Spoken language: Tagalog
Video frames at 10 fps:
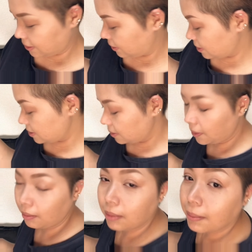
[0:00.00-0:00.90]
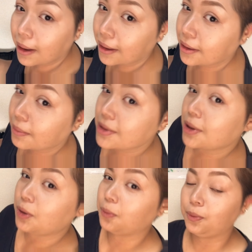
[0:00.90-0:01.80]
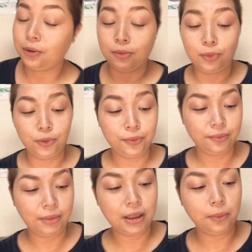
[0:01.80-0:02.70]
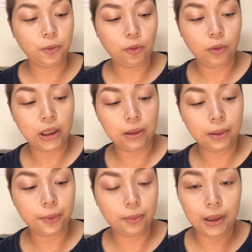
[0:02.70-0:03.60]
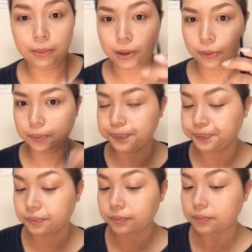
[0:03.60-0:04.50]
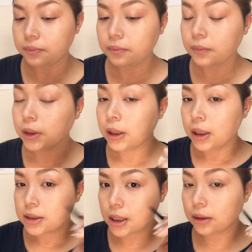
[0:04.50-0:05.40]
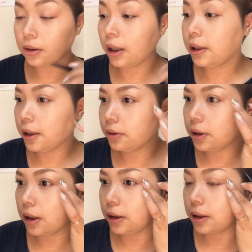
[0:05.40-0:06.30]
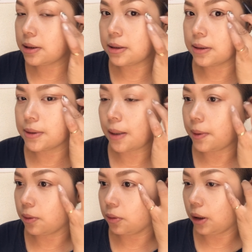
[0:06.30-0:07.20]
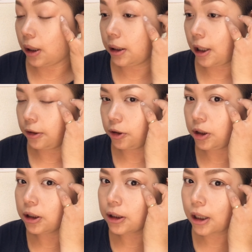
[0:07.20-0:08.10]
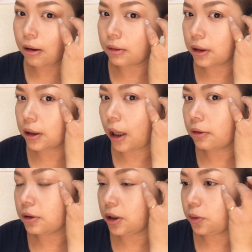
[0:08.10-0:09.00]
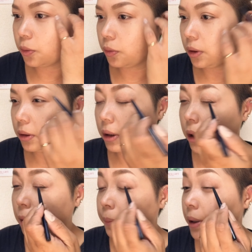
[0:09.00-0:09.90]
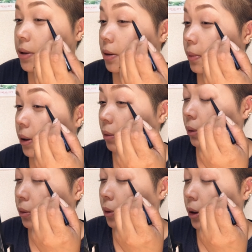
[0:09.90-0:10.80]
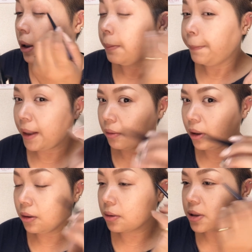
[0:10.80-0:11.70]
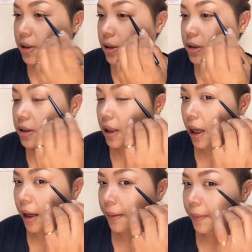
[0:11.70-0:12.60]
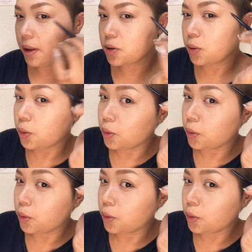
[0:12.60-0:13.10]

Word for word: Kasi di ba kung babagay naman sa yung ano mo, makeup mo, wala naman problema doon. So, ito yung eyeliner natin. Kasi sabi ko ng eh, eyeliner, hindi talaga ako nag-ano dito, naglalagpas. Ano ba tawag doon? Pero ngayon, since uh, medyo